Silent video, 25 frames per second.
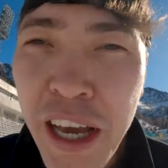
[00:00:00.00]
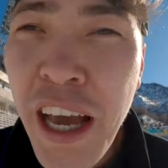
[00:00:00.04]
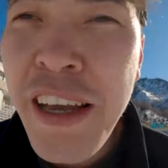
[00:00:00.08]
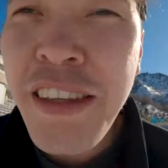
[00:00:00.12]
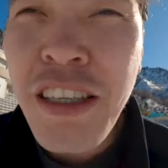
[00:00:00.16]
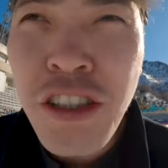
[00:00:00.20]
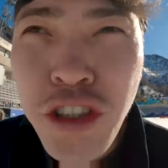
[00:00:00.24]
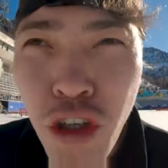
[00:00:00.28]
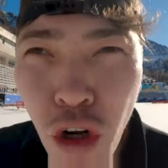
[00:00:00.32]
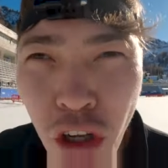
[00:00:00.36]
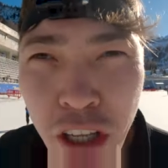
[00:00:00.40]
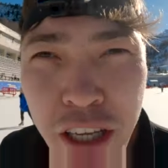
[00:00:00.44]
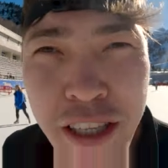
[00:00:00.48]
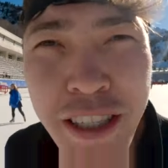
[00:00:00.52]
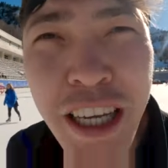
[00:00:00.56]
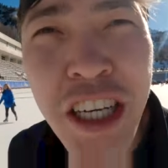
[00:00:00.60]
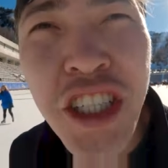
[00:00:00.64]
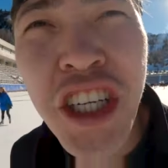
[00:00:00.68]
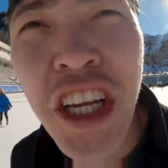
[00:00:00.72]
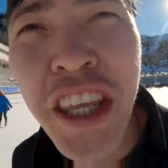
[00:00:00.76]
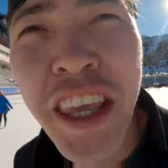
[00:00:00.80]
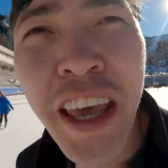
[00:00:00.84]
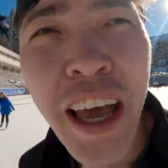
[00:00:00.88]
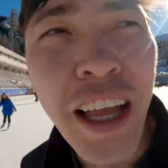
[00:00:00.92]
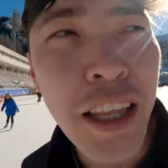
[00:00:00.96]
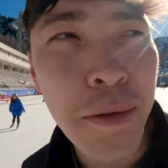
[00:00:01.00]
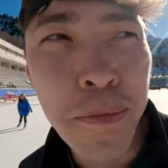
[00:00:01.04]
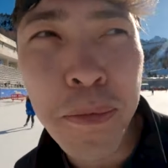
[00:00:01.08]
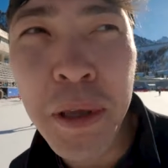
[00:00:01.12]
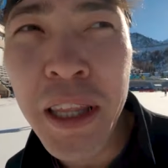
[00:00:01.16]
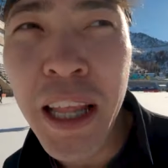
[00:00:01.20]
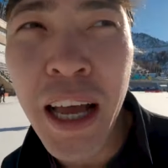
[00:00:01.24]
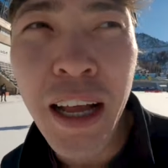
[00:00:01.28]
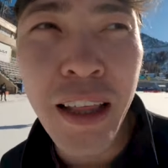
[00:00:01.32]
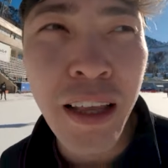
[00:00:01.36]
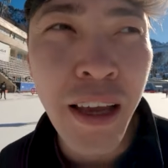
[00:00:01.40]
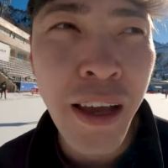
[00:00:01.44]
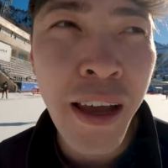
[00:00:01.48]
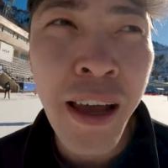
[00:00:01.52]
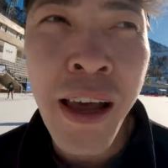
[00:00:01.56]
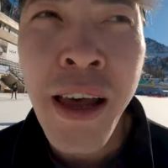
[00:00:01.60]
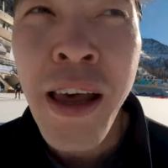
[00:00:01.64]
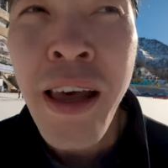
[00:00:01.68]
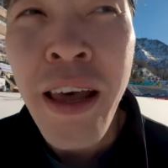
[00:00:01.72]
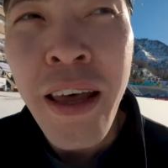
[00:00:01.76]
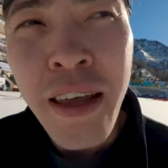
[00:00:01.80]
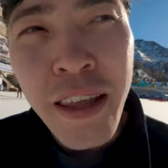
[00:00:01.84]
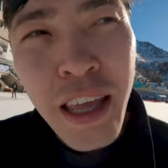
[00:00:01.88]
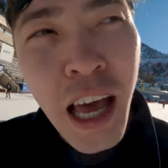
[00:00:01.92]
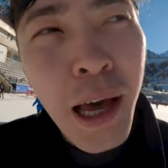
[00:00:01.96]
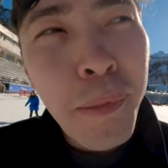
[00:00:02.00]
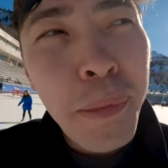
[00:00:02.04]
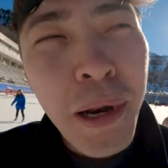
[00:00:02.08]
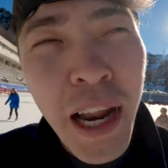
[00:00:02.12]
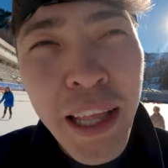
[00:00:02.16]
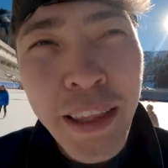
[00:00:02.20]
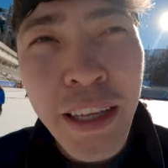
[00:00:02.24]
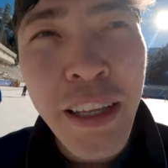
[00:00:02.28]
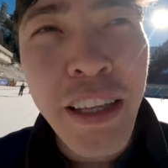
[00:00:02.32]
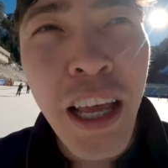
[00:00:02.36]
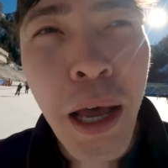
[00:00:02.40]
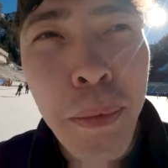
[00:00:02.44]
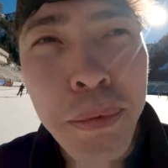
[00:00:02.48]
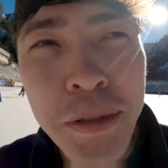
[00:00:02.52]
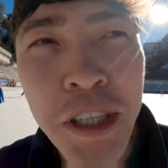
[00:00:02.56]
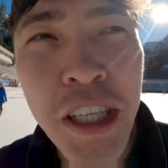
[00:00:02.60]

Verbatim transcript: Меня как-то в школе старшаки отпинали. Я брата на